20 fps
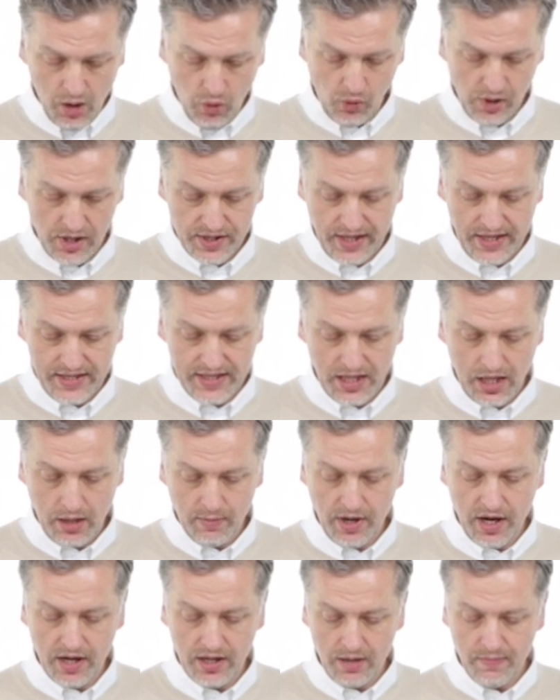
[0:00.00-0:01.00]
Und das Ganze kann
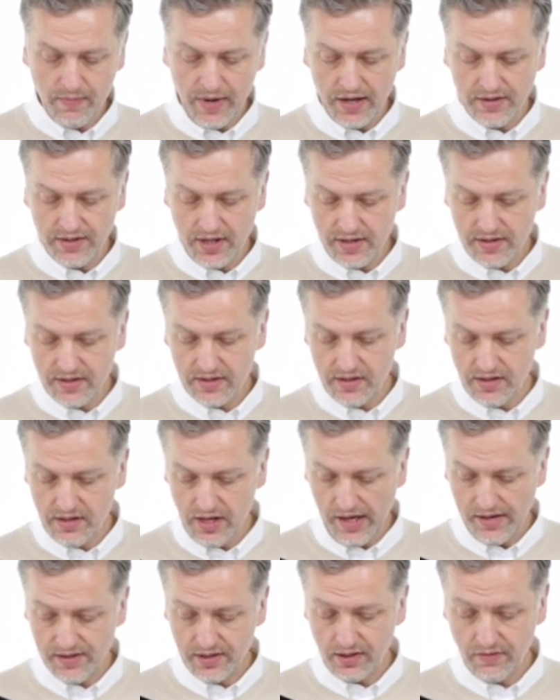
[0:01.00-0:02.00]
man halt eben einsetzen
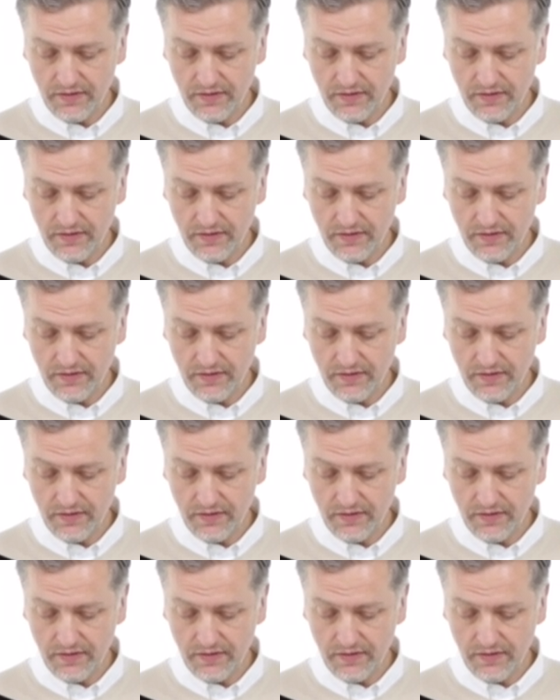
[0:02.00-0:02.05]
als